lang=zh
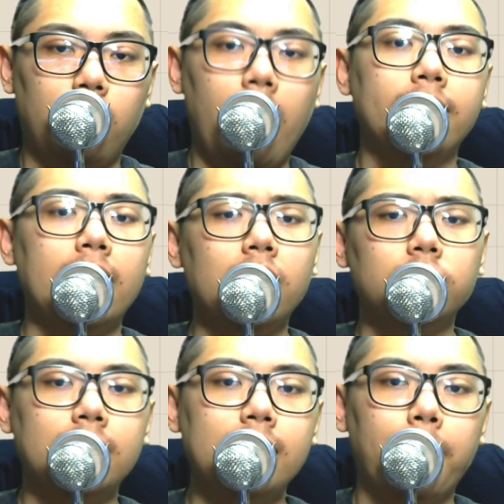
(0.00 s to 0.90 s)
还有一档个
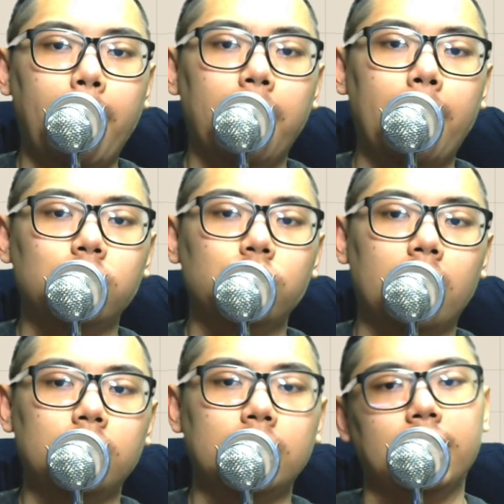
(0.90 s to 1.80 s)
股在低档盘来盘去
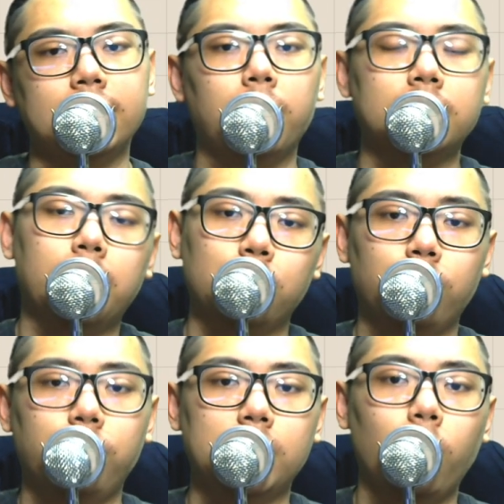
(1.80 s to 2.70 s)
啊，那也在我们成本
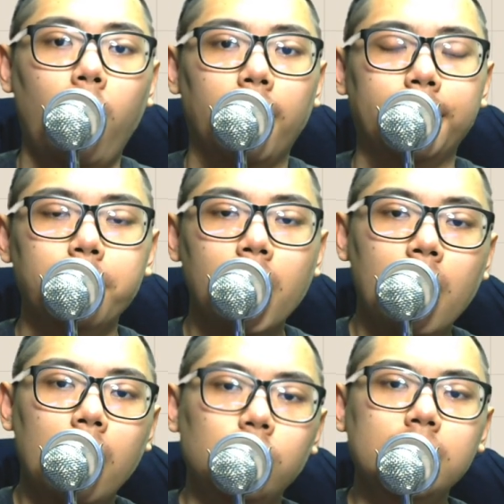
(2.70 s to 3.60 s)
区附近晃了，
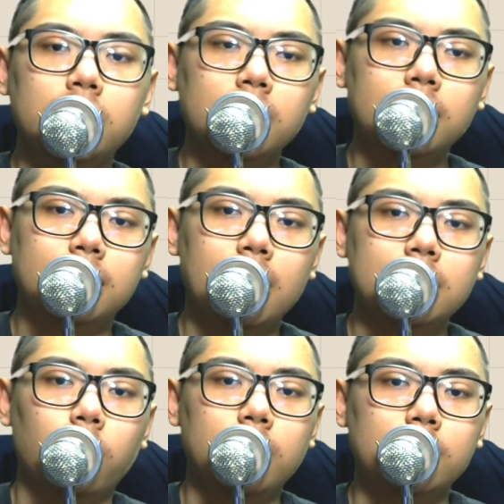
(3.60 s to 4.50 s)
所以洗洗，震
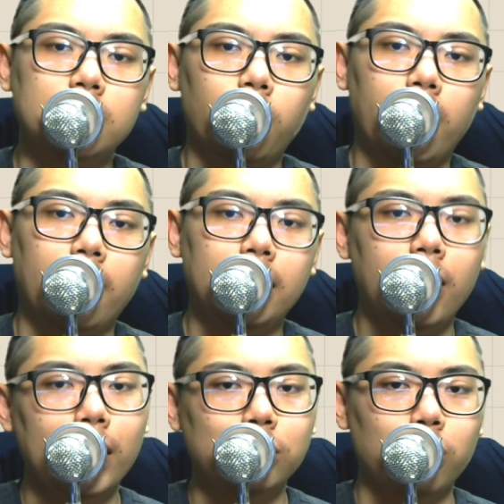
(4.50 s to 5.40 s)
一震，我倒是认为
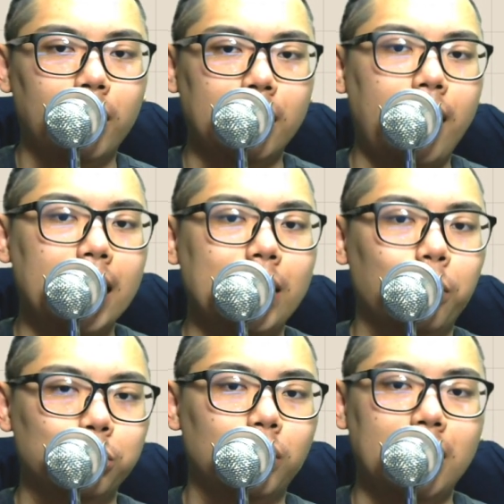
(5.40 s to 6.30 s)
各位学员可以看一
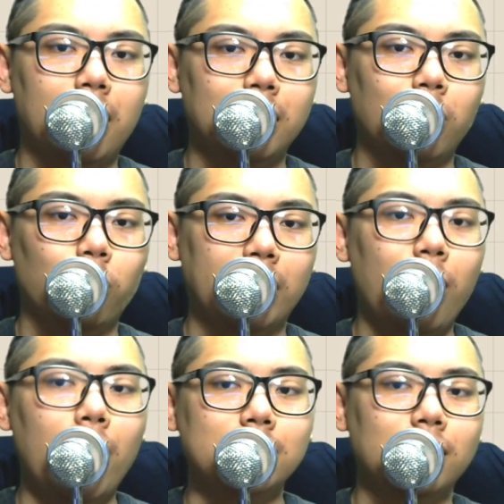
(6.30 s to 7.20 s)
下我说的那两个股。你
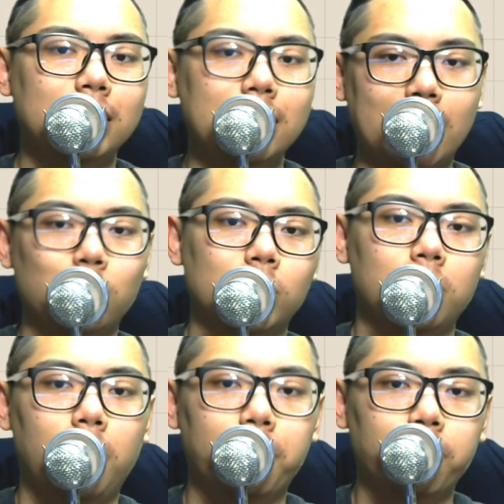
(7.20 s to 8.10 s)
看外资核心今天在做
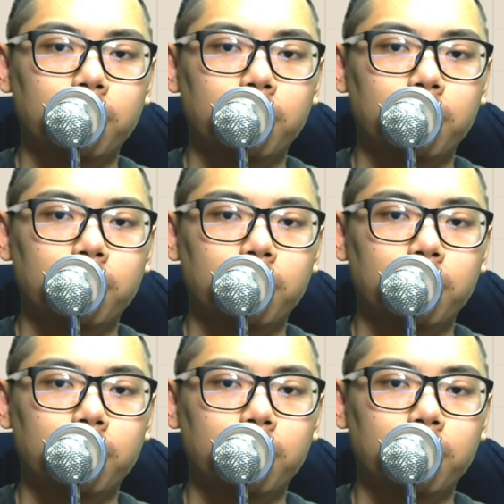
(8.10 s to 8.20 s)
什么？